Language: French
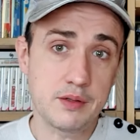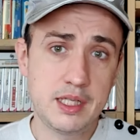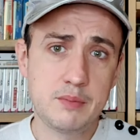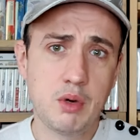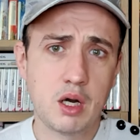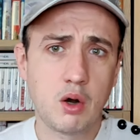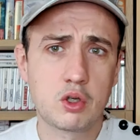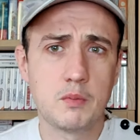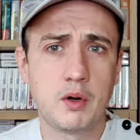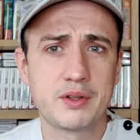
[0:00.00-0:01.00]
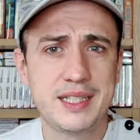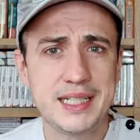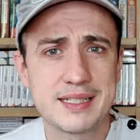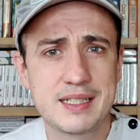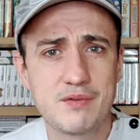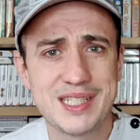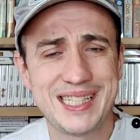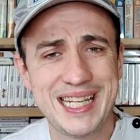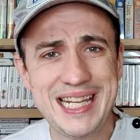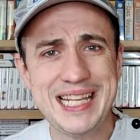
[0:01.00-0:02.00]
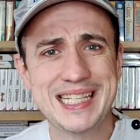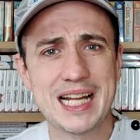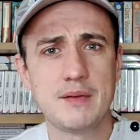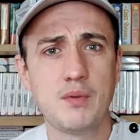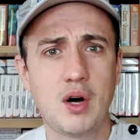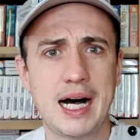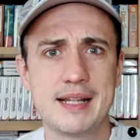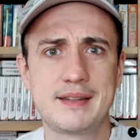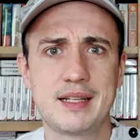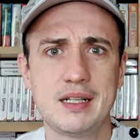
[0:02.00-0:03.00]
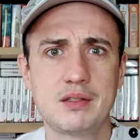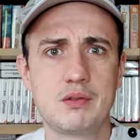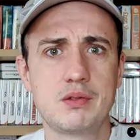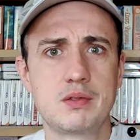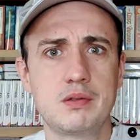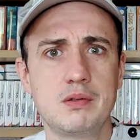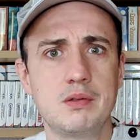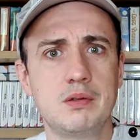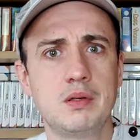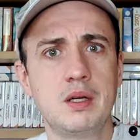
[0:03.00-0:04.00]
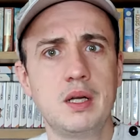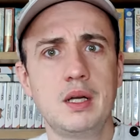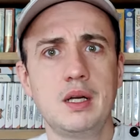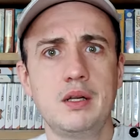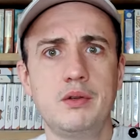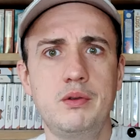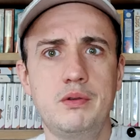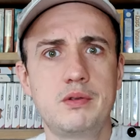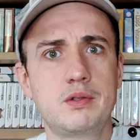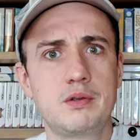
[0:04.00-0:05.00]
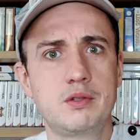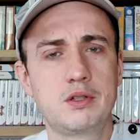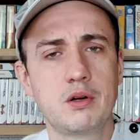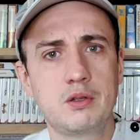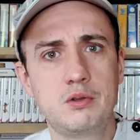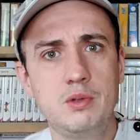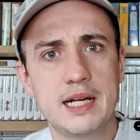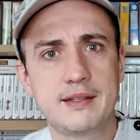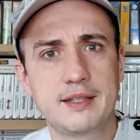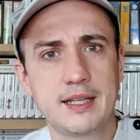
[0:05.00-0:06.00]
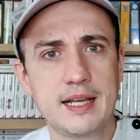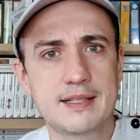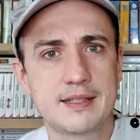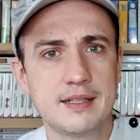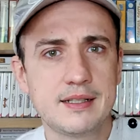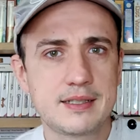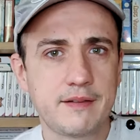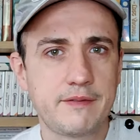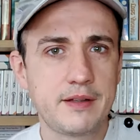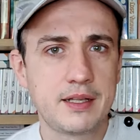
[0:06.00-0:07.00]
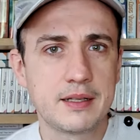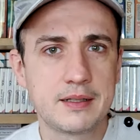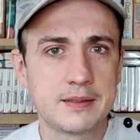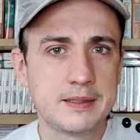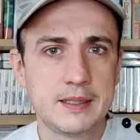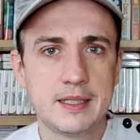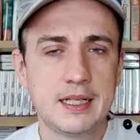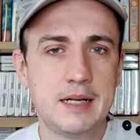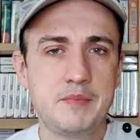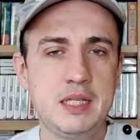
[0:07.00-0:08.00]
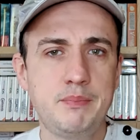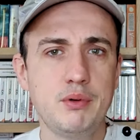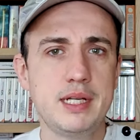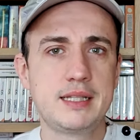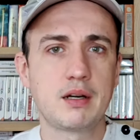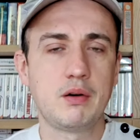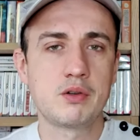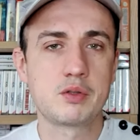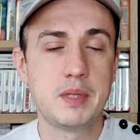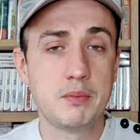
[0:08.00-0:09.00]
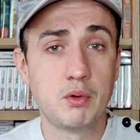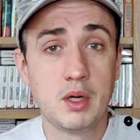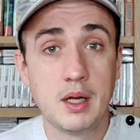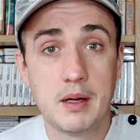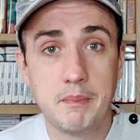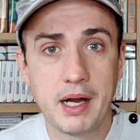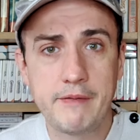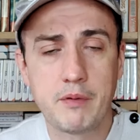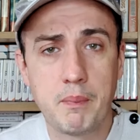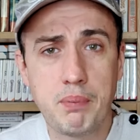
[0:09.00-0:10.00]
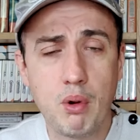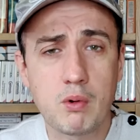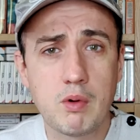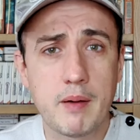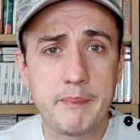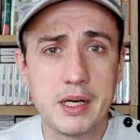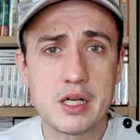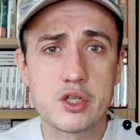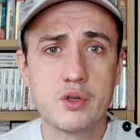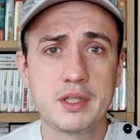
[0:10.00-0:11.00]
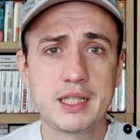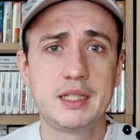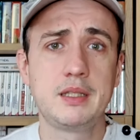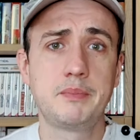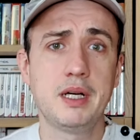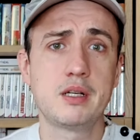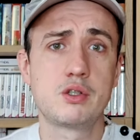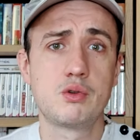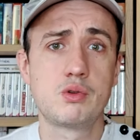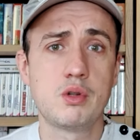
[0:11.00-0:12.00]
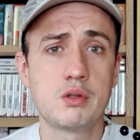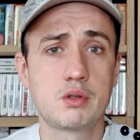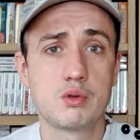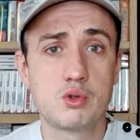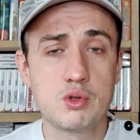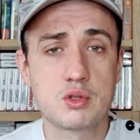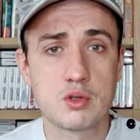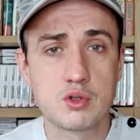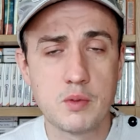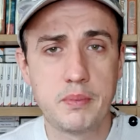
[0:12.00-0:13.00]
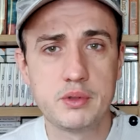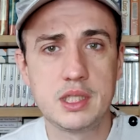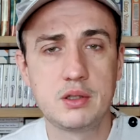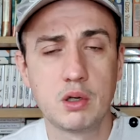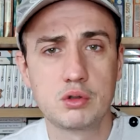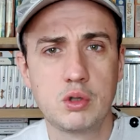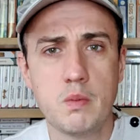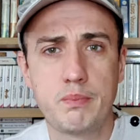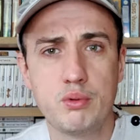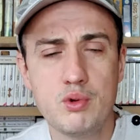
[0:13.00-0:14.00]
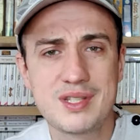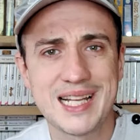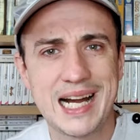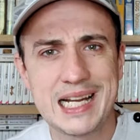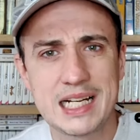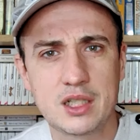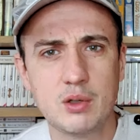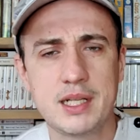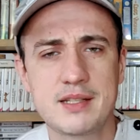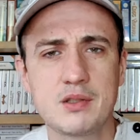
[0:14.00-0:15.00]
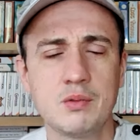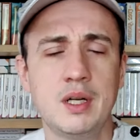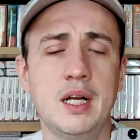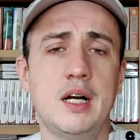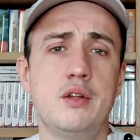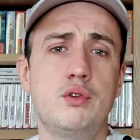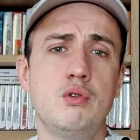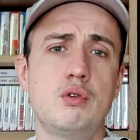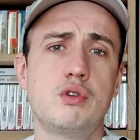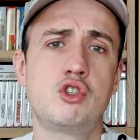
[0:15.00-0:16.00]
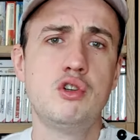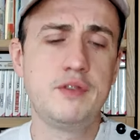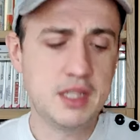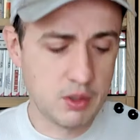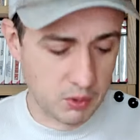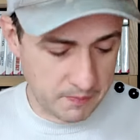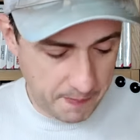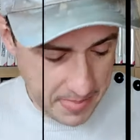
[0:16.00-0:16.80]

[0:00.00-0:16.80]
Dites-moi en commentaire si vous êtes également atteint de ce de ce toc du latex, hein, ça fait euh, un petit peu étrange, mais bon, Bref, pourquoi pas, je ne critique pas, je note juste ce petit toc de plus à la collection de jeux vidéo.